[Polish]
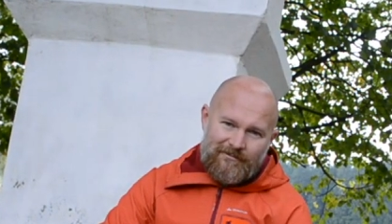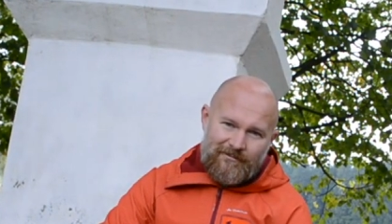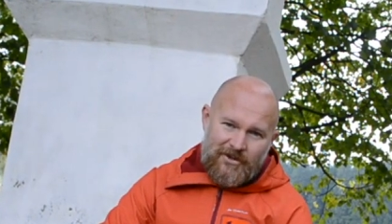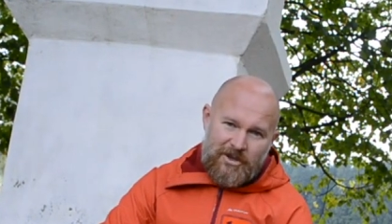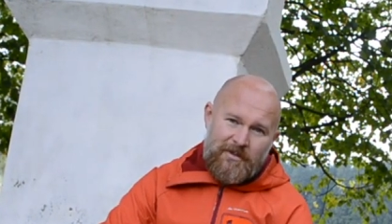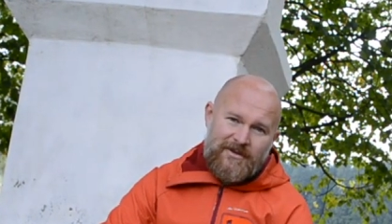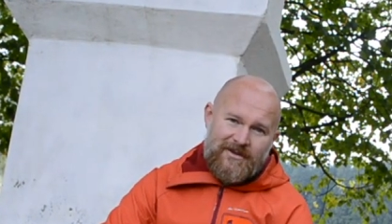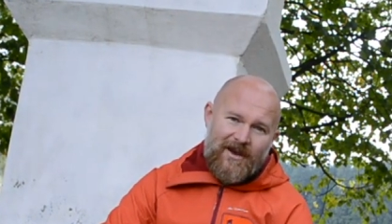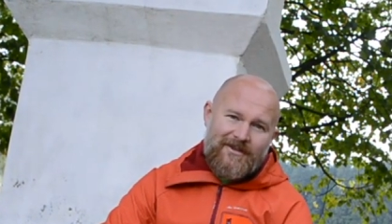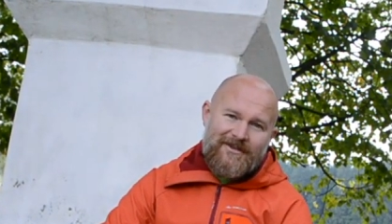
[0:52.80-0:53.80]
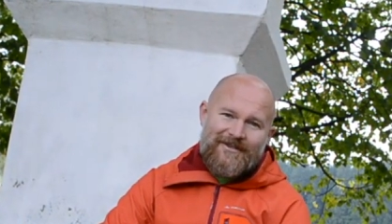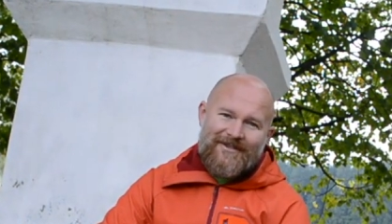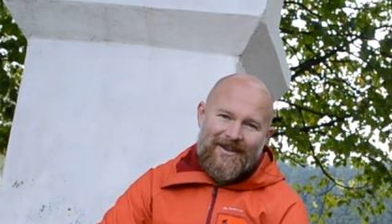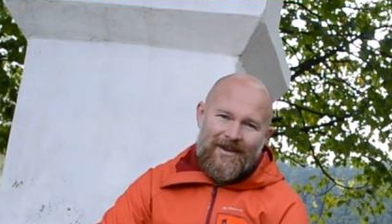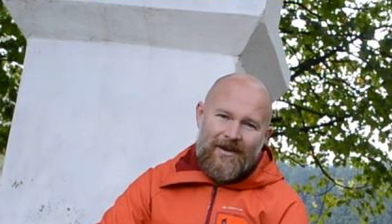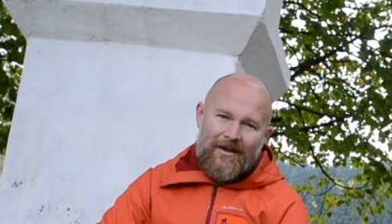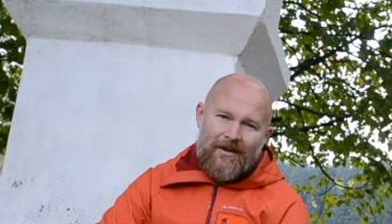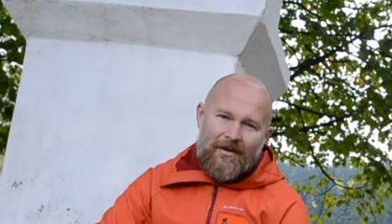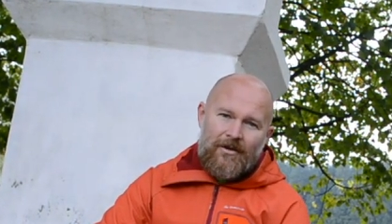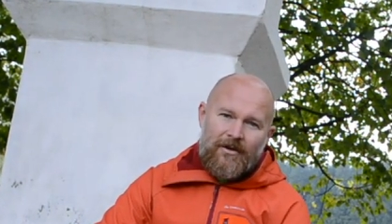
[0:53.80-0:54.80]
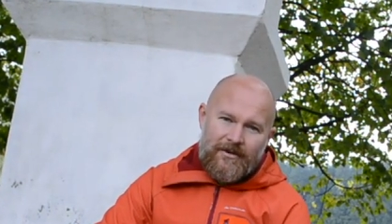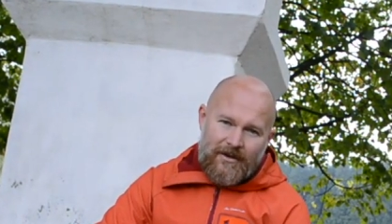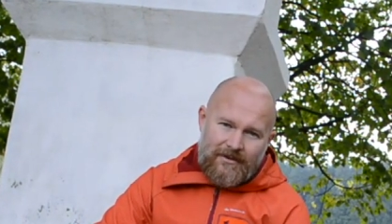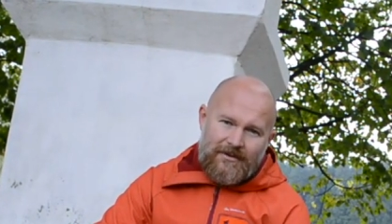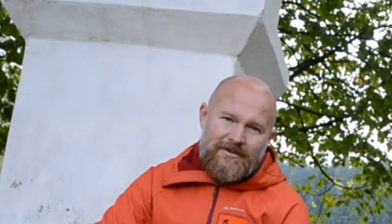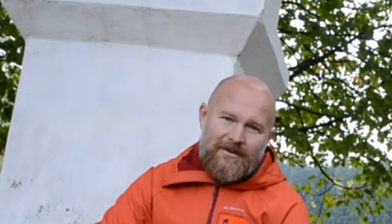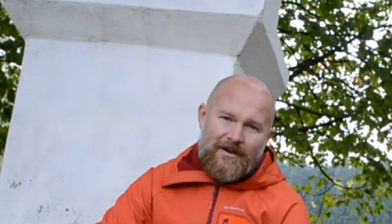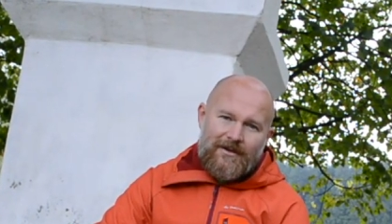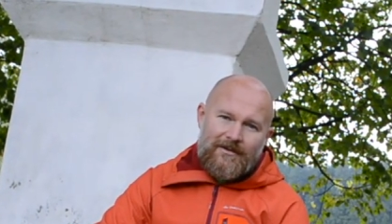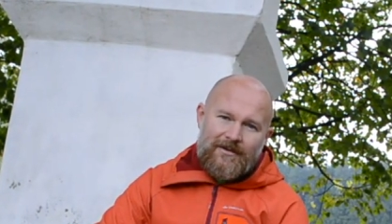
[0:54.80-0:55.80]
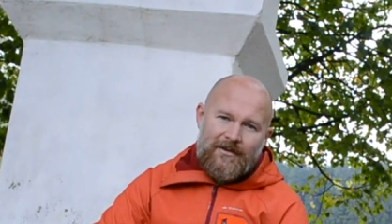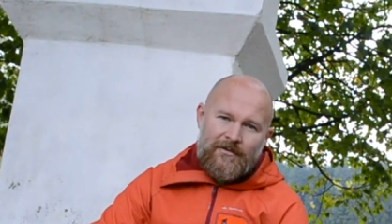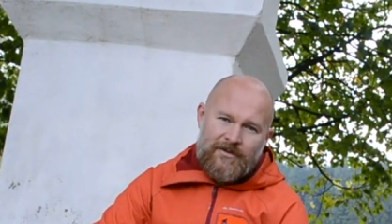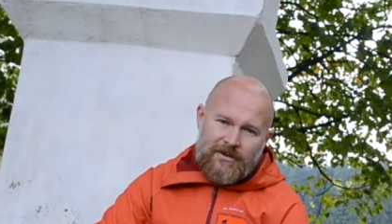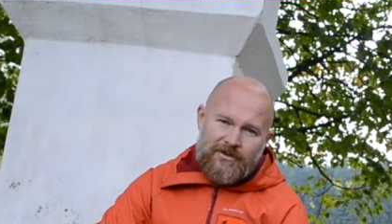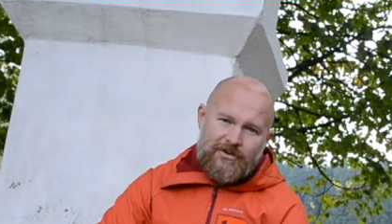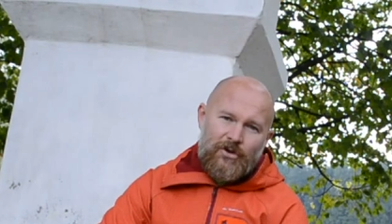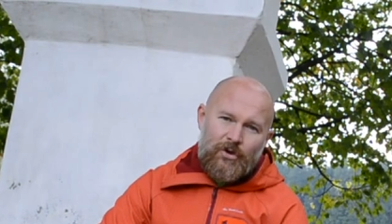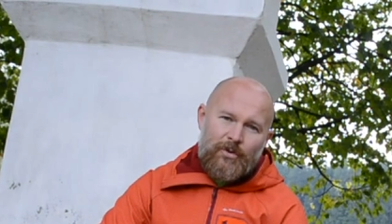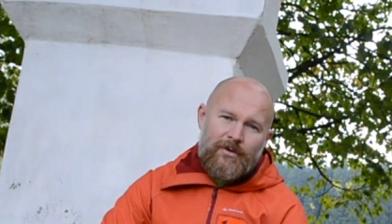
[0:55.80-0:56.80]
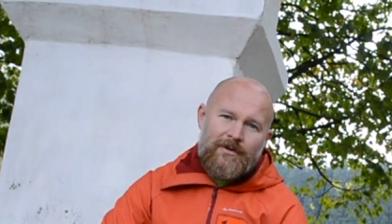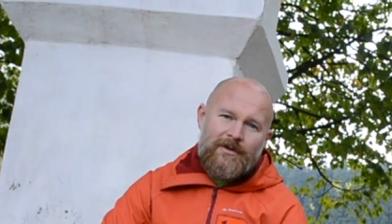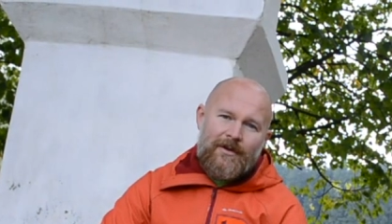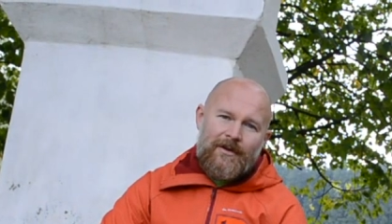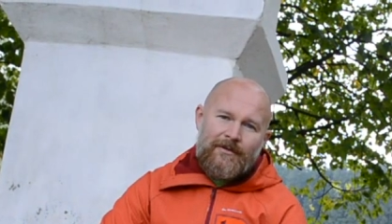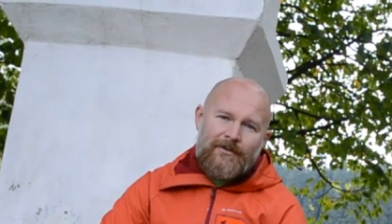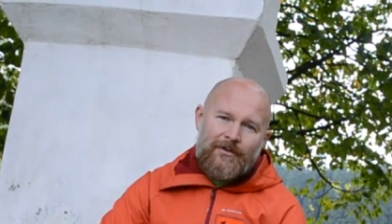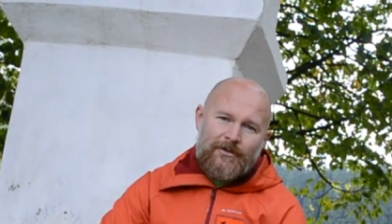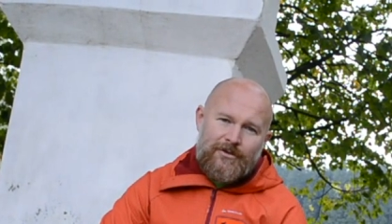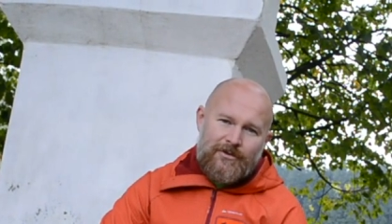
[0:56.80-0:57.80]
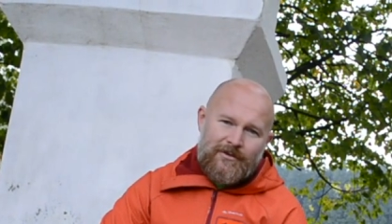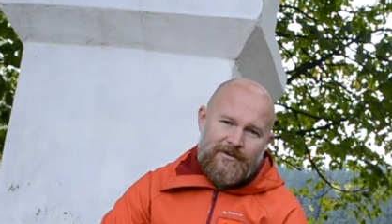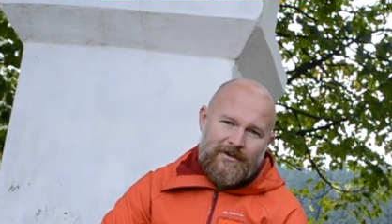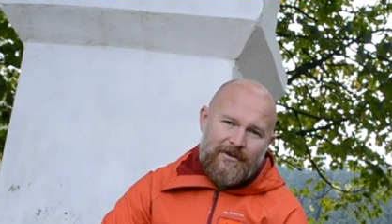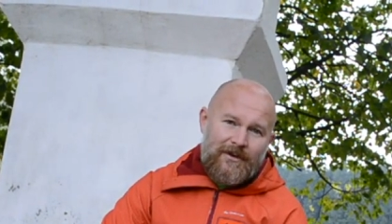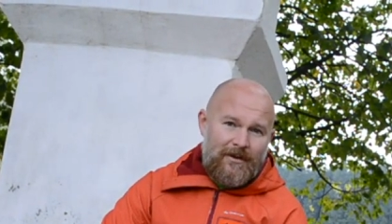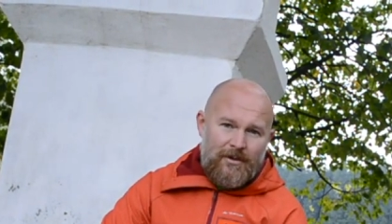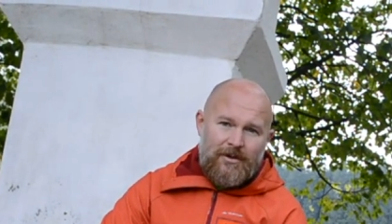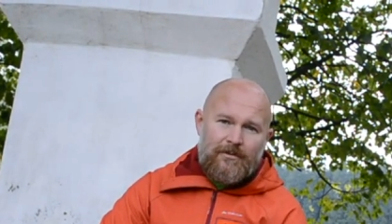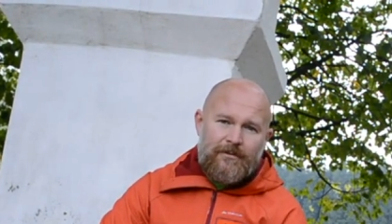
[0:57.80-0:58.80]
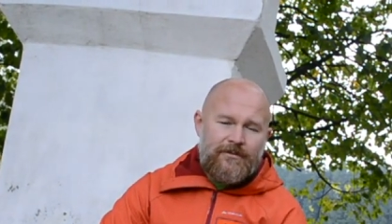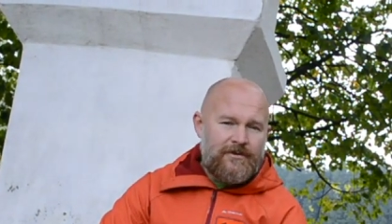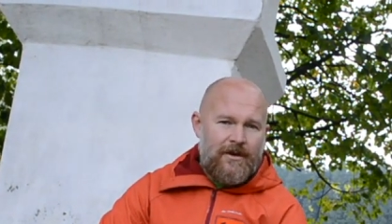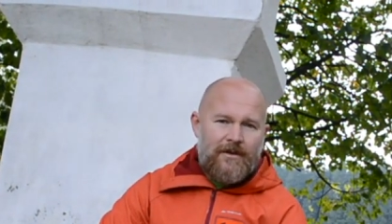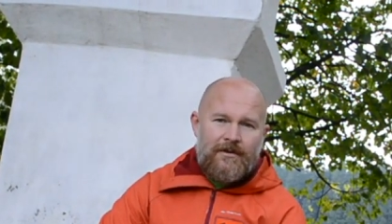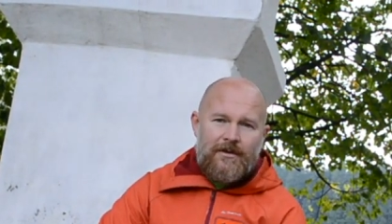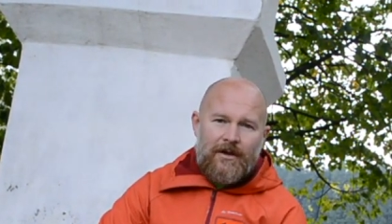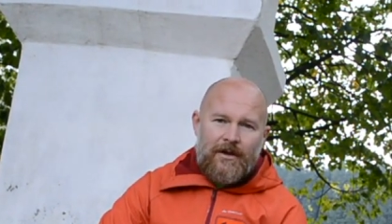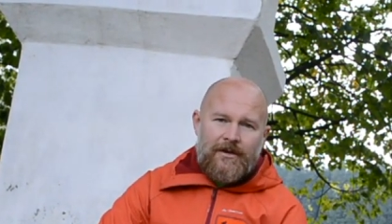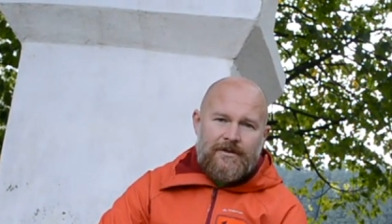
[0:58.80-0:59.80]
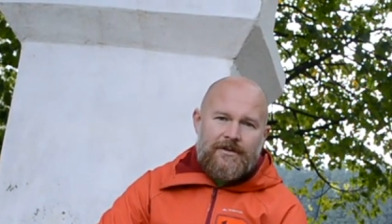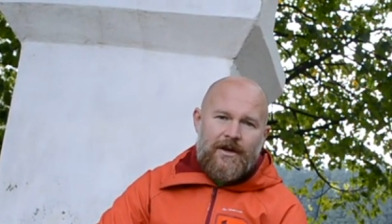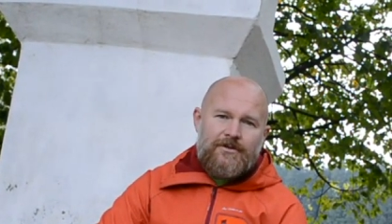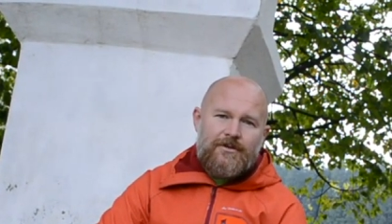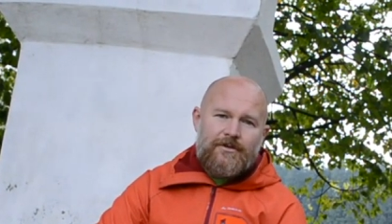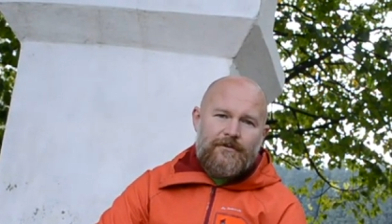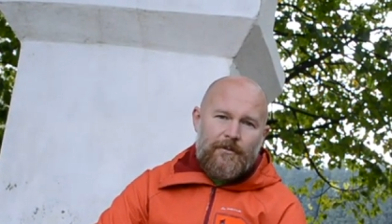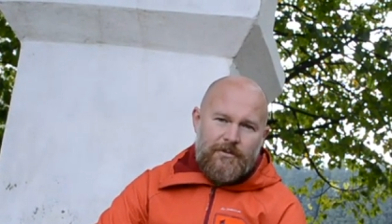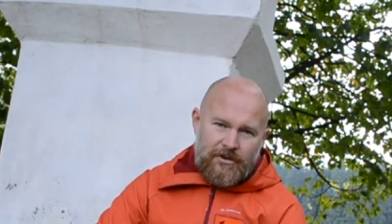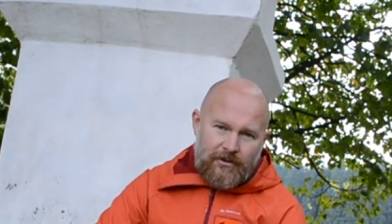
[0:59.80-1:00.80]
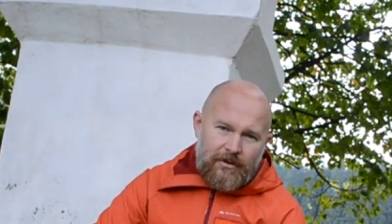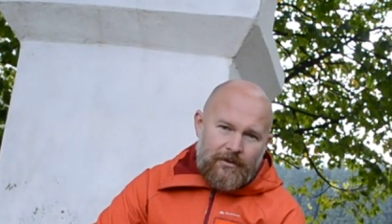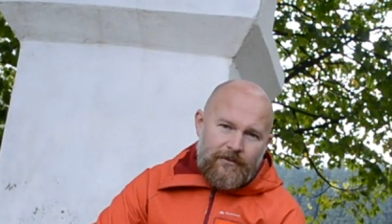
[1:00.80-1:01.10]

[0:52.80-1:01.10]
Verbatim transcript: Deep Insight. Kolejna edycja. Wszystkie szczegóły dotyczące terminów, cen znajdziesz w opisie do tego